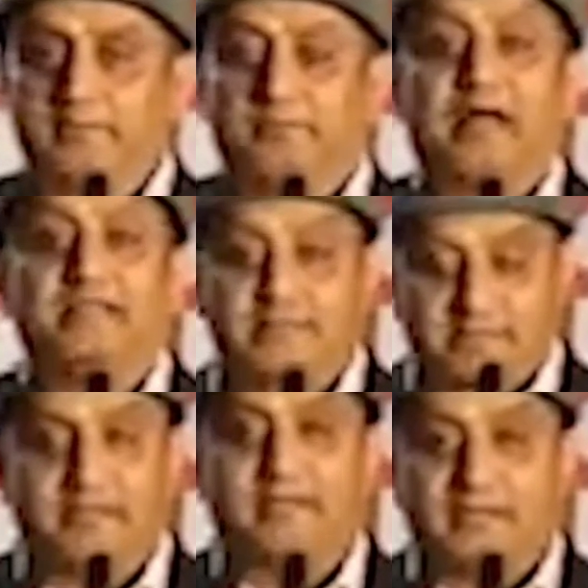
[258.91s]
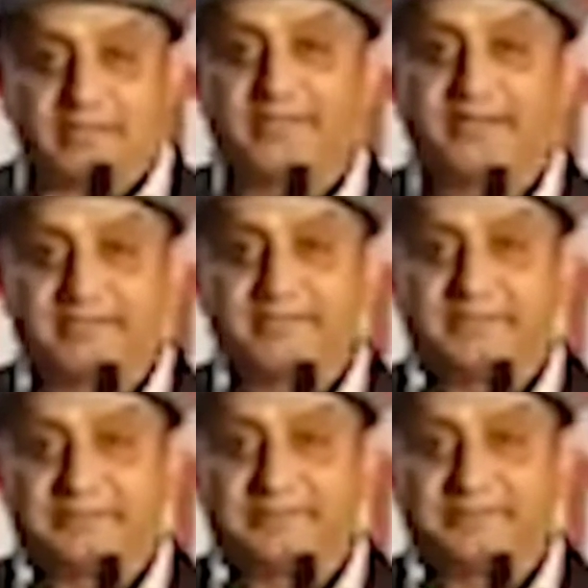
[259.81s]
पांच की संख्या जानते कहां से
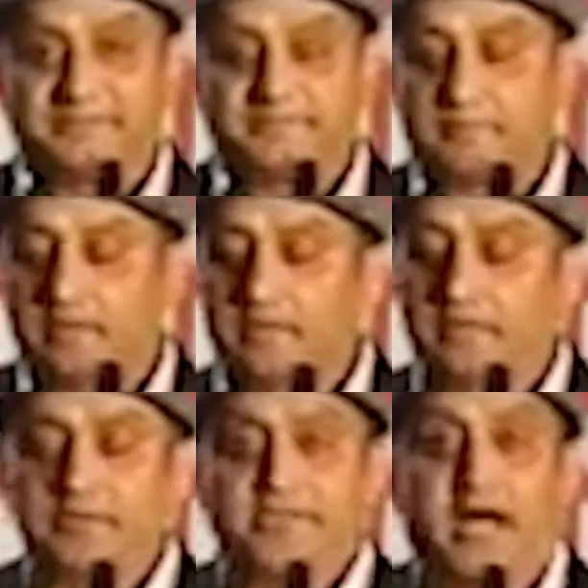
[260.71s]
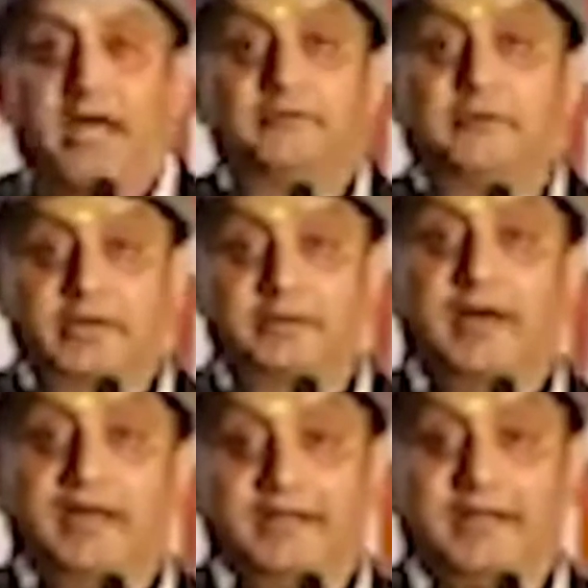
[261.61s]
आती है चार वर्ण
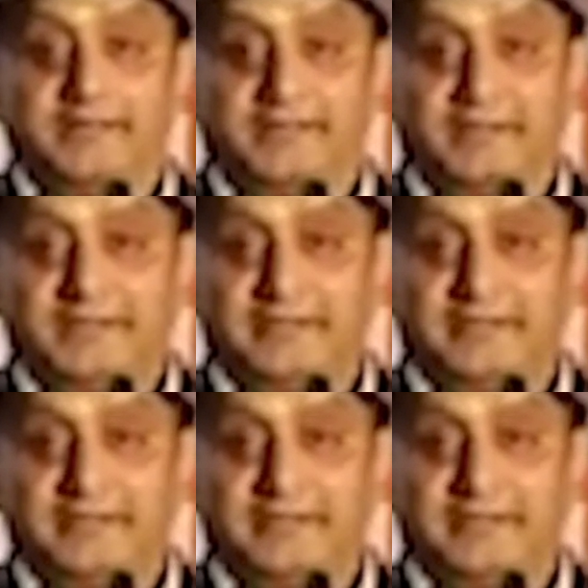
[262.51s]
माने गए थे